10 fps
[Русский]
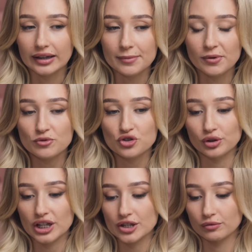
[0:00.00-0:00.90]
Я помню,
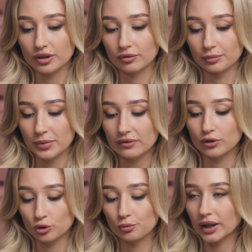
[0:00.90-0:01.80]
что даже вот
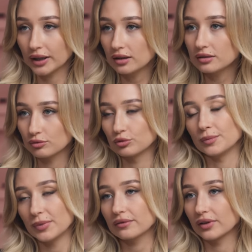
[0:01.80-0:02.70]
первый YouTube канал, ну
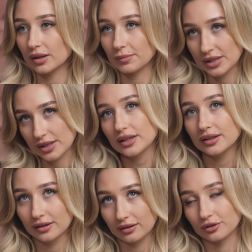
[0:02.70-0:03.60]
не первый, а
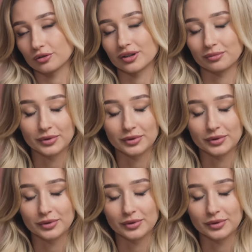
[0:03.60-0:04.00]
последний, который